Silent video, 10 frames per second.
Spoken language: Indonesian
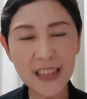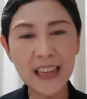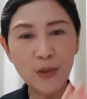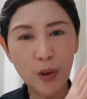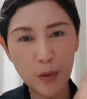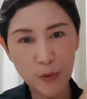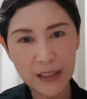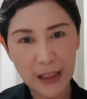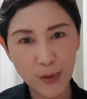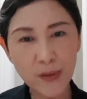dari
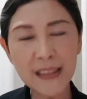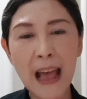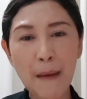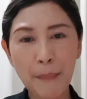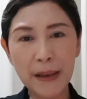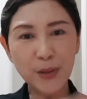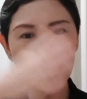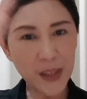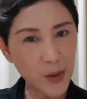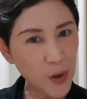2001 sampai
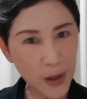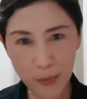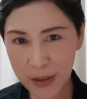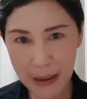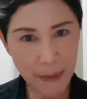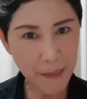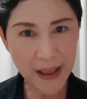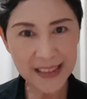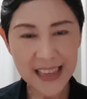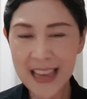Juni
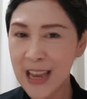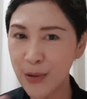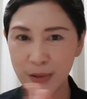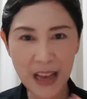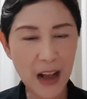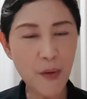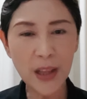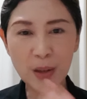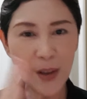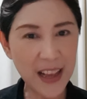2018 itu jangka
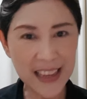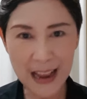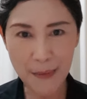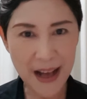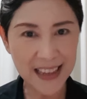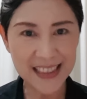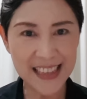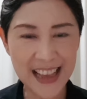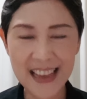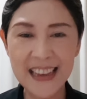waktu yang gila banget
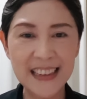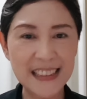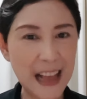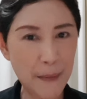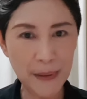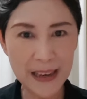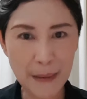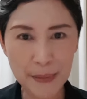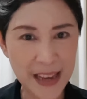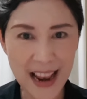ya nggak
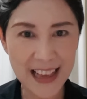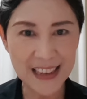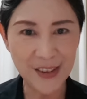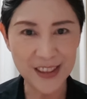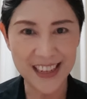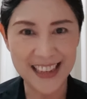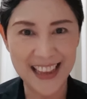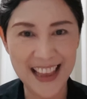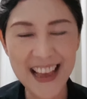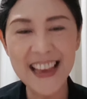pindah-pindah lagi dokternya
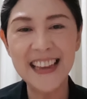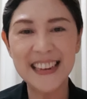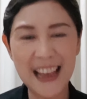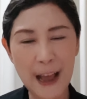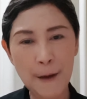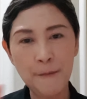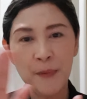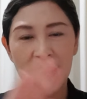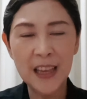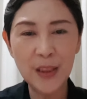ya nah
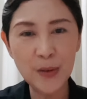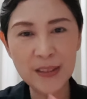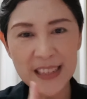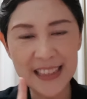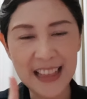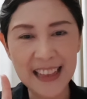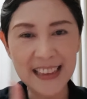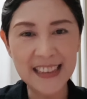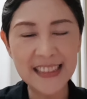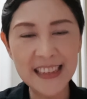itu
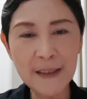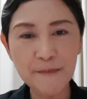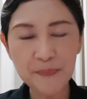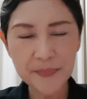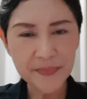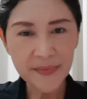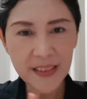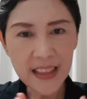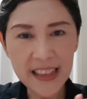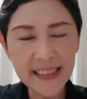ceritanya. Jadi
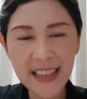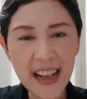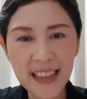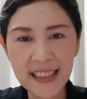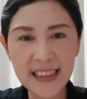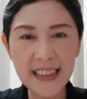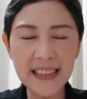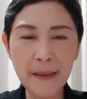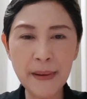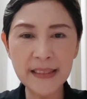sangat tidak
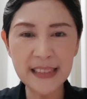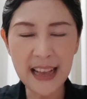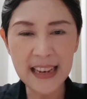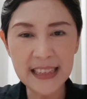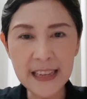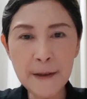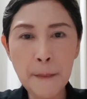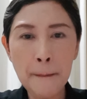nyaman sekali.